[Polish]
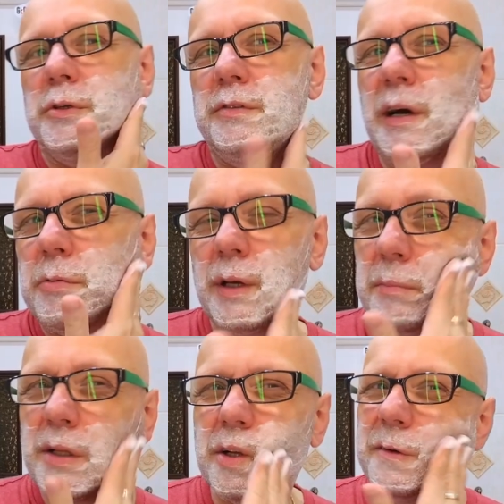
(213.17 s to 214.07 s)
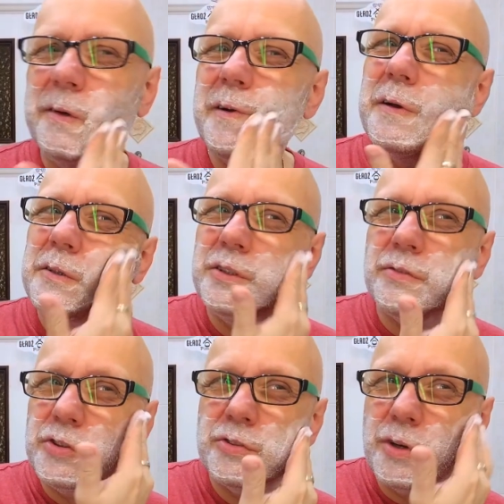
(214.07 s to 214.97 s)
bo całkiem mnie to
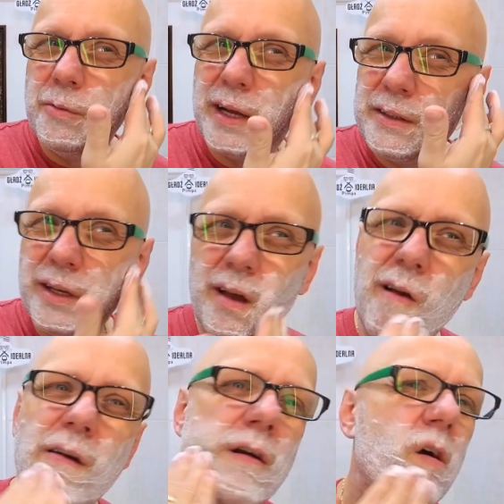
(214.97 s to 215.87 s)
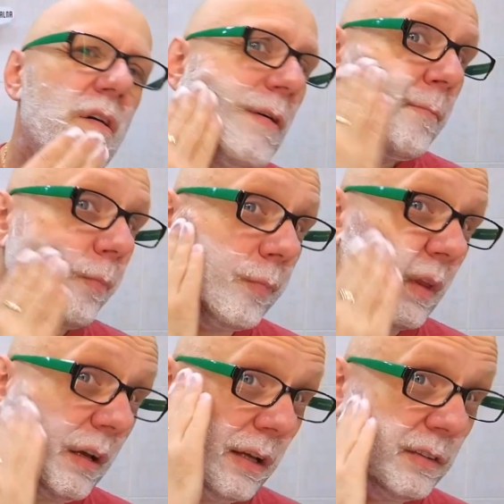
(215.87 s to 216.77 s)
się wszystko ładnie
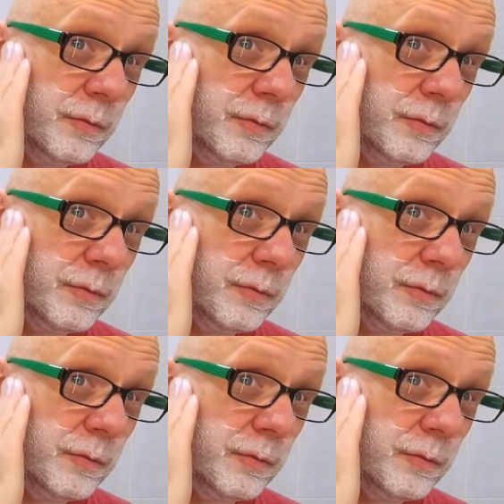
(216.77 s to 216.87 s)
mm, e,